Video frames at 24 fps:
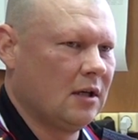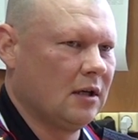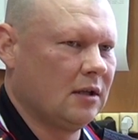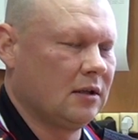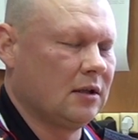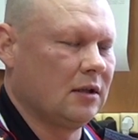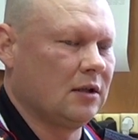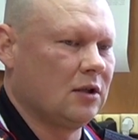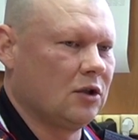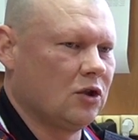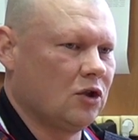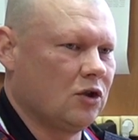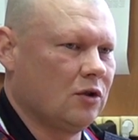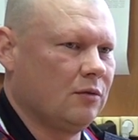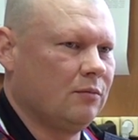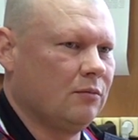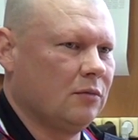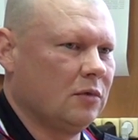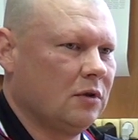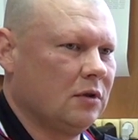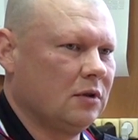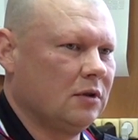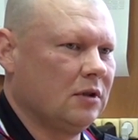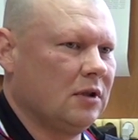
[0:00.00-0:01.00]
этот
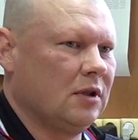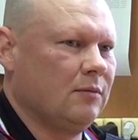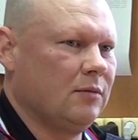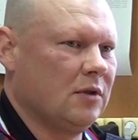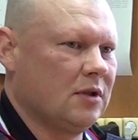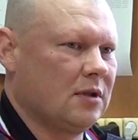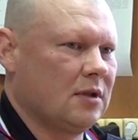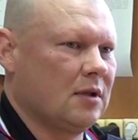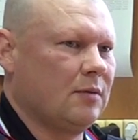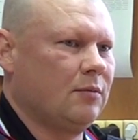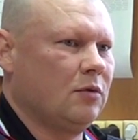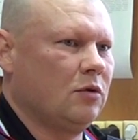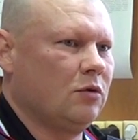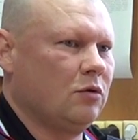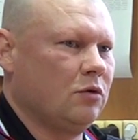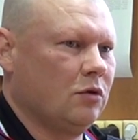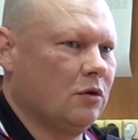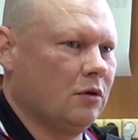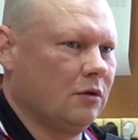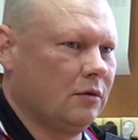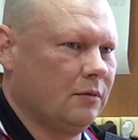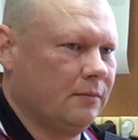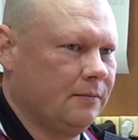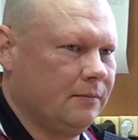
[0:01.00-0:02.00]
режим был ими
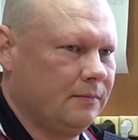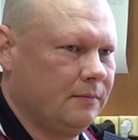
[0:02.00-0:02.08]
соблюден